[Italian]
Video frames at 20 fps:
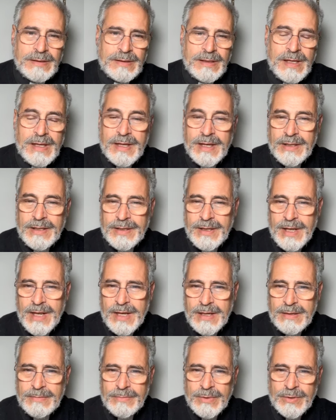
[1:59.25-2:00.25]
il
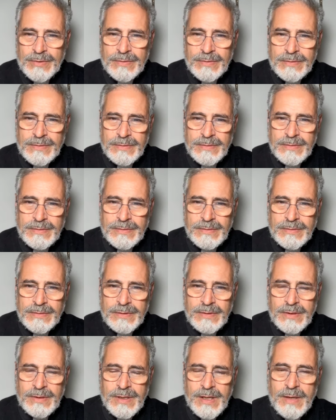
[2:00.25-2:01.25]
candelabro,
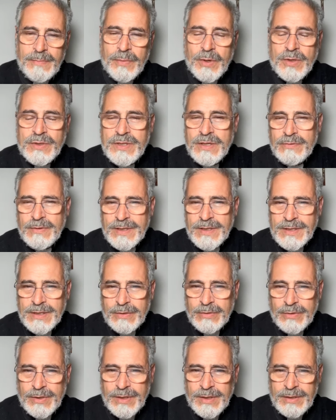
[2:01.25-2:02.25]
e poi c'è una
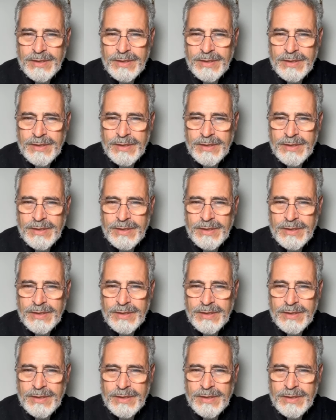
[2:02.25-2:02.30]
seconda